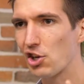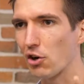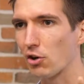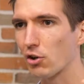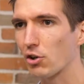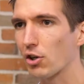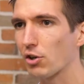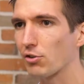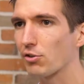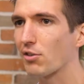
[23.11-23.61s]
j'ai
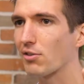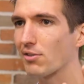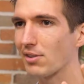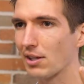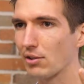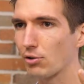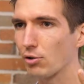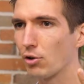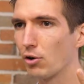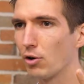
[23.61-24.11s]
encore ce
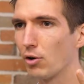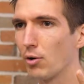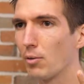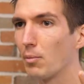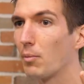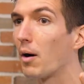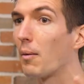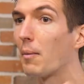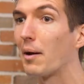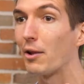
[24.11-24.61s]

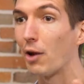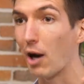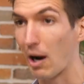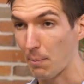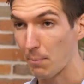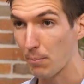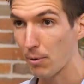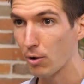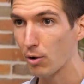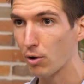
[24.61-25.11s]
syndrome bah, de
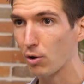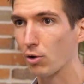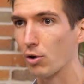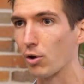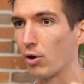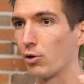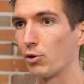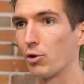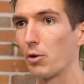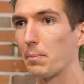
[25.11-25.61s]
la peur
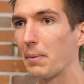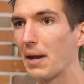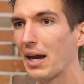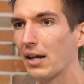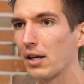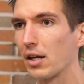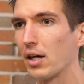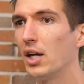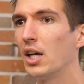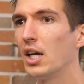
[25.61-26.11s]
euh, de
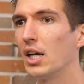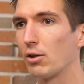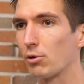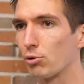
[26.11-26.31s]
perdre.